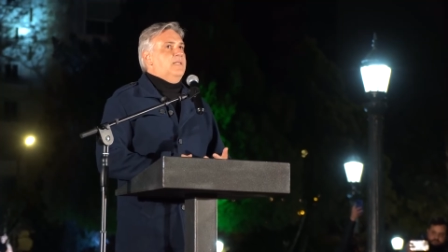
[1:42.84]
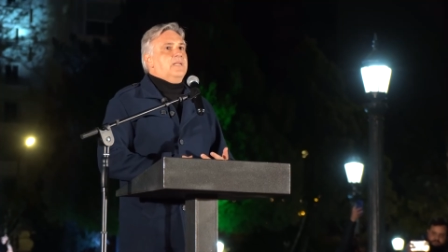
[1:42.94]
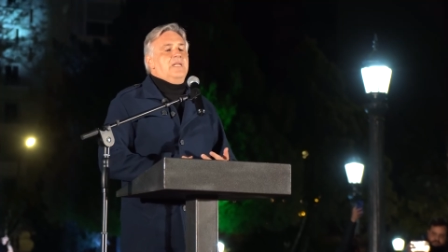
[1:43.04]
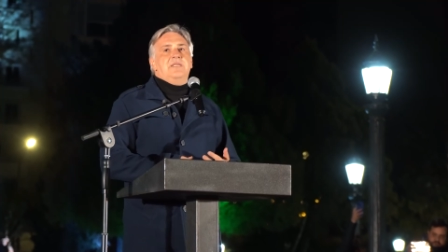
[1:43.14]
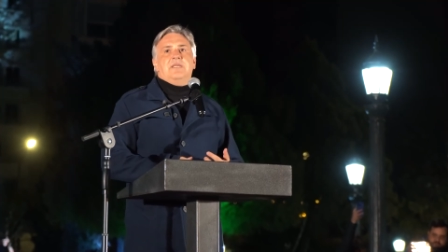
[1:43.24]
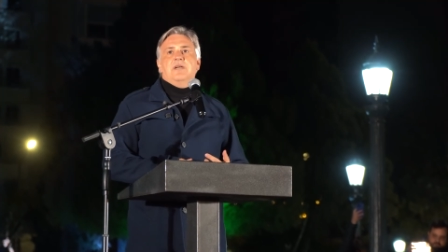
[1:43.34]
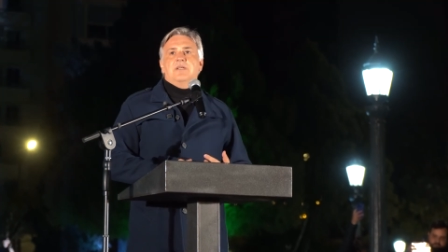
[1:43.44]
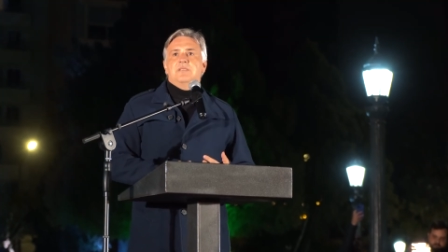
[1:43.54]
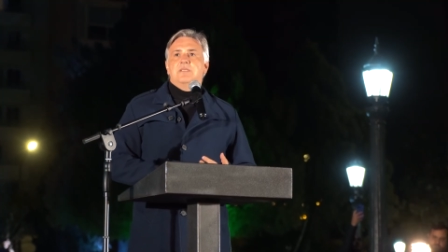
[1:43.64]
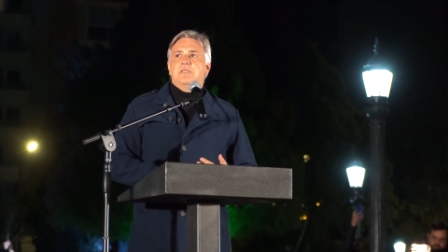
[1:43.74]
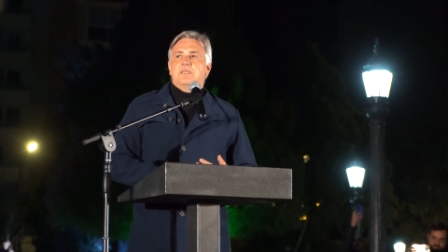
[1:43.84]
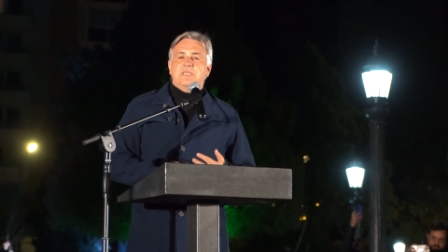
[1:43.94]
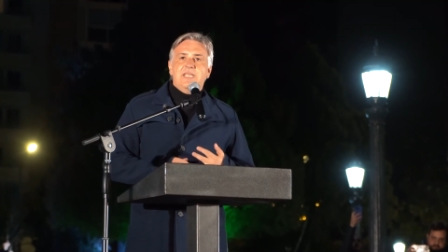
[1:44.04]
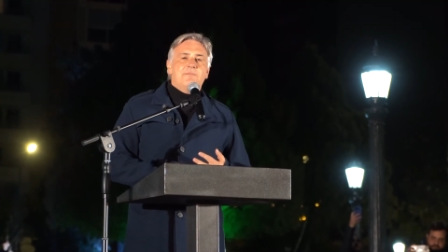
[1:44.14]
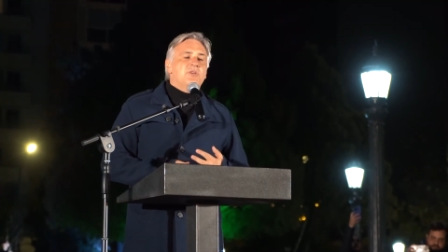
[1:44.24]
religión,
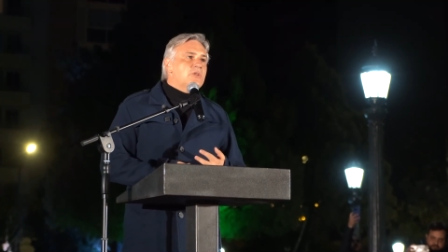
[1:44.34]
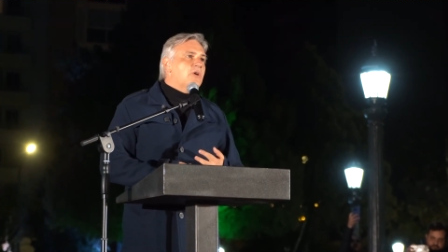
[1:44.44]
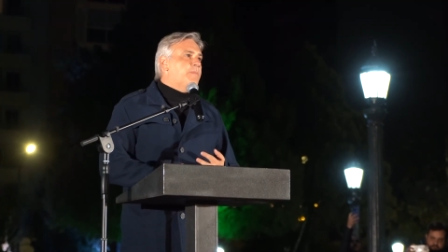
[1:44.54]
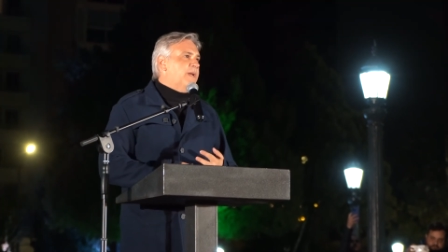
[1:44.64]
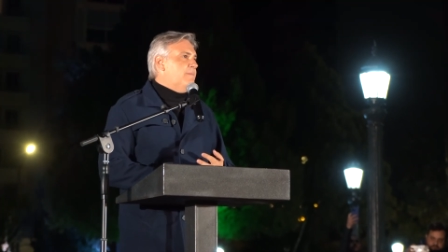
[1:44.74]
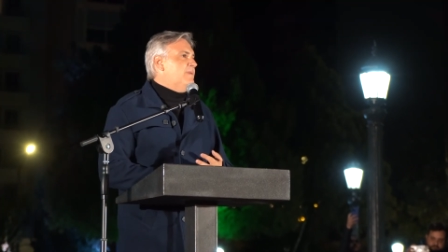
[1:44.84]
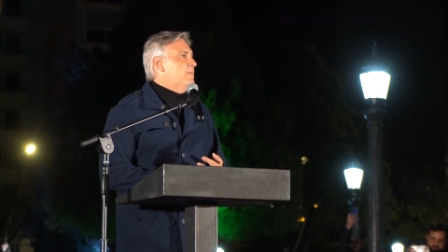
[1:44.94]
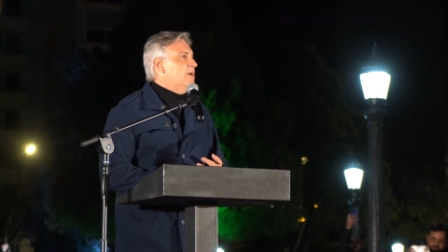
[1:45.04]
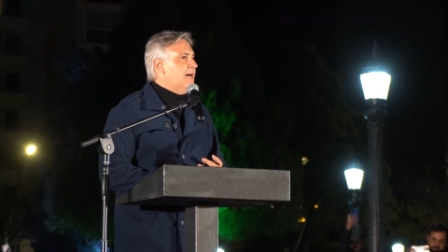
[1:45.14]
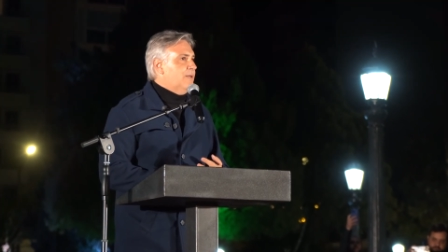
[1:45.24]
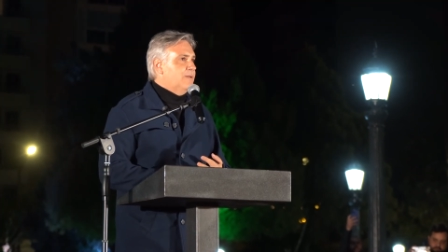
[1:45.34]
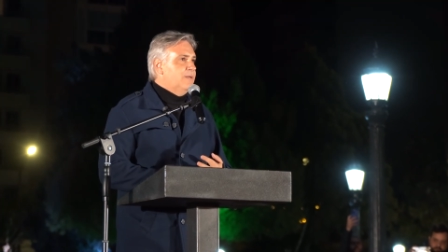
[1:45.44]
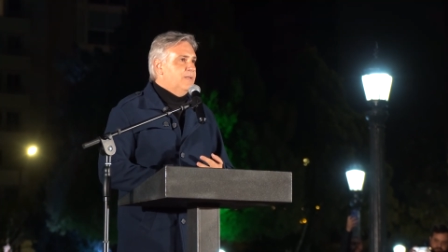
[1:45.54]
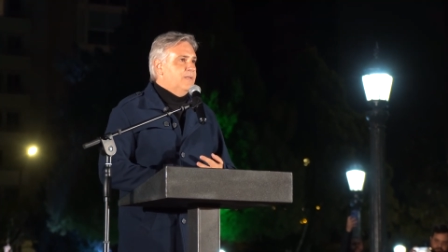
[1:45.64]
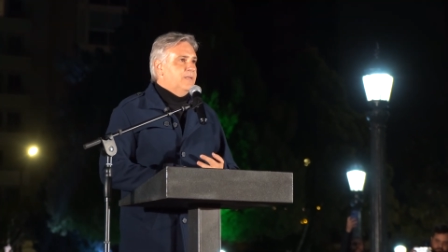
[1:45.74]
tiramos todo para el mismo lado.
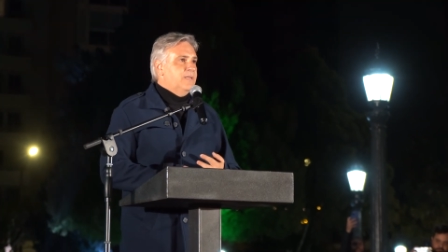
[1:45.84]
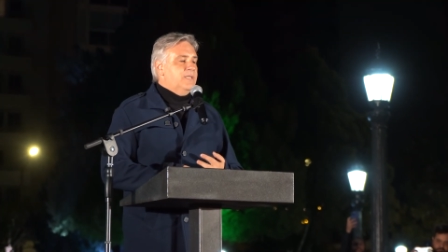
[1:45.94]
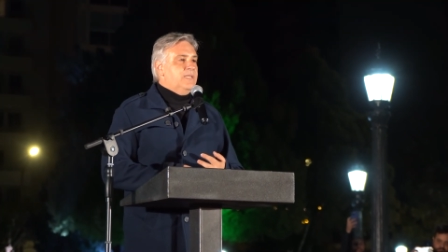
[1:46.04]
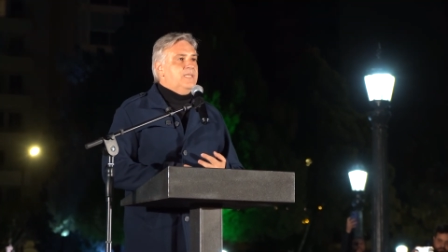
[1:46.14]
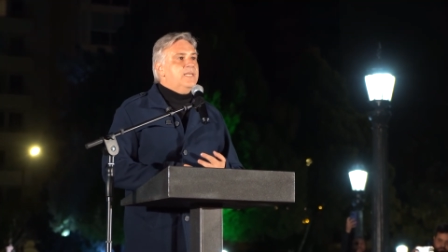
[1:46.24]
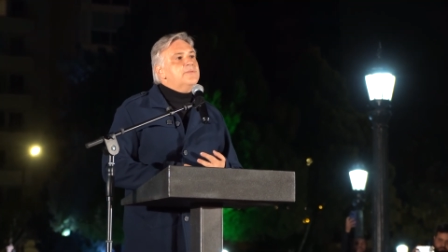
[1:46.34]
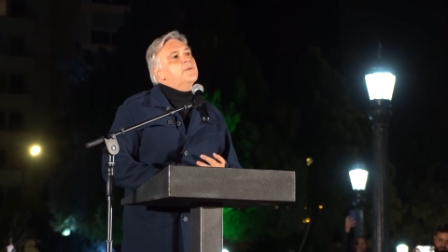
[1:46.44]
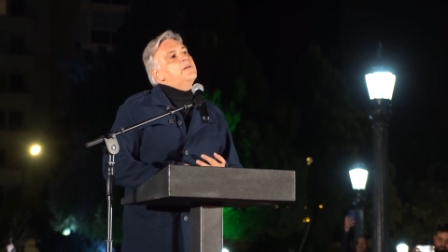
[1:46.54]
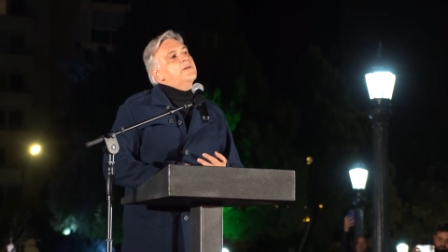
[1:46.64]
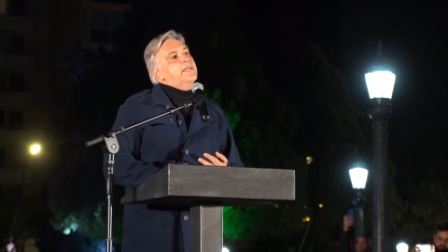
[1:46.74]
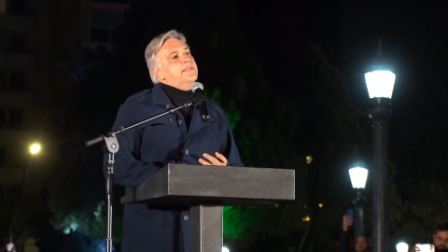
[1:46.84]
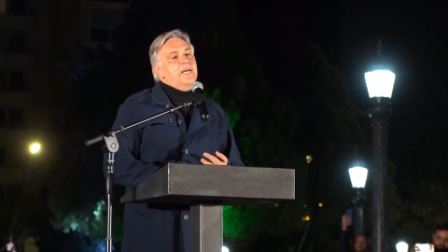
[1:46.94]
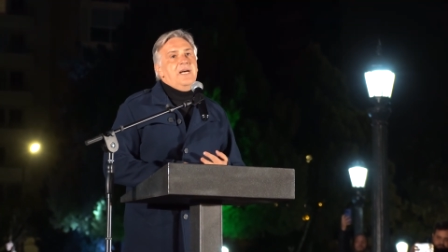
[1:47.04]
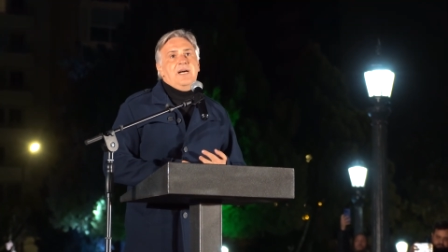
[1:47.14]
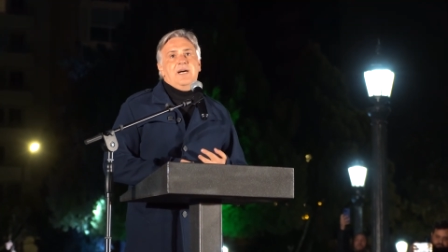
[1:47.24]
Y eso es lo que
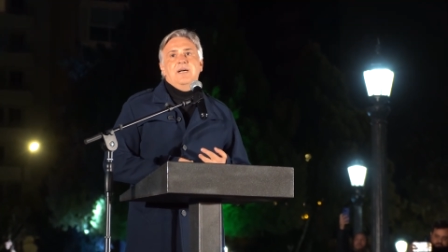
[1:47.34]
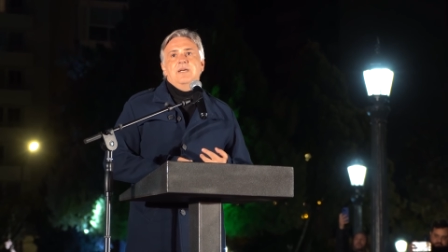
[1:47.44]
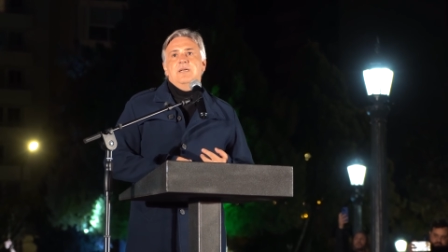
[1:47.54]
está